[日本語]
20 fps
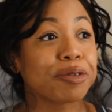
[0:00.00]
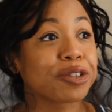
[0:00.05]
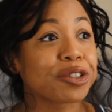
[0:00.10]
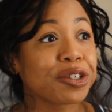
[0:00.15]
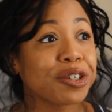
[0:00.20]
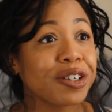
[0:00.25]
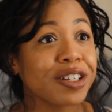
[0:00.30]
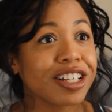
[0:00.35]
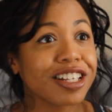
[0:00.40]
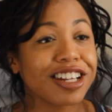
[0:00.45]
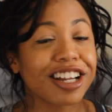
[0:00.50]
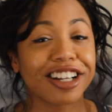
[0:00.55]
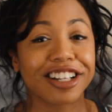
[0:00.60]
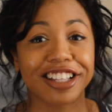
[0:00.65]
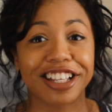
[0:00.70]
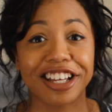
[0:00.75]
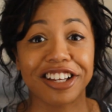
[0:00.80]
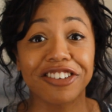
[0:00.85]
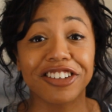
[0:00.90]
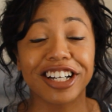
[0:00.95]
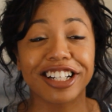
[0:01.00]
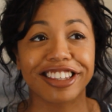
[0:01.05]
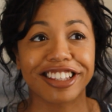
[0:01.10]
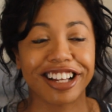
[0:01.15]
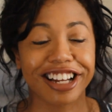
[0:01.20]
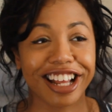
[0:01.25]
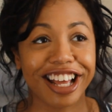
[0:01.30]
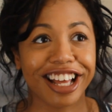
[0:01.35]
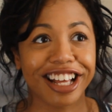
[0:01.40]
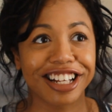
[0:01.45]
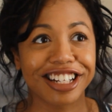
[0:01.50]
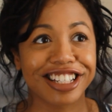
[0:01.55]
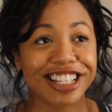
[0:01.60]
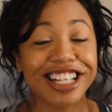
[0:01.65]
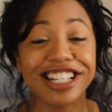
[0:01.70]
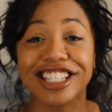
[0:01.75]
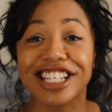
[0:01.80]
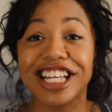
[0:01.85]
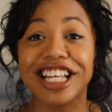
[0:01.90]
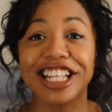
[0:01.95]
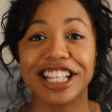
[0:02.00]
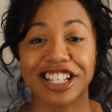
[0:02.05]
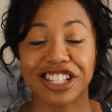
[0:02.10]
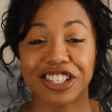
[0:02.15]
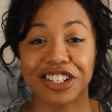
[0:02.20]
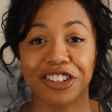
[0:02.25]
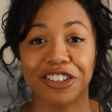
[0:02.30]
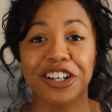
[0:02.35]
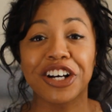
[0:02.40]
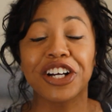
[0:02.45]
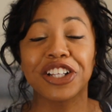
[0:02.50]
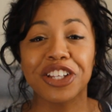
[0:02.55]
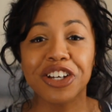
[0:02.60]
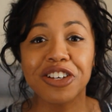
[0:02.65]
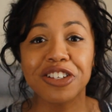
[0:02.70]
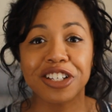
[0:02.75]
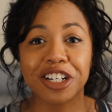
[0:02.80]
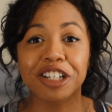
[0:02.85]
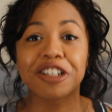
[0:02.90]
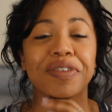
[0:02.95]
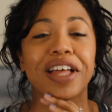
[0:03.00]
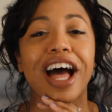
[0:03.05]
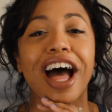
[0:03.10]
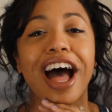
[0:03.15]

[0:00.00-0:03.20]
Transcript: でも注射しなくてよかったね全然いいんですよどうぞ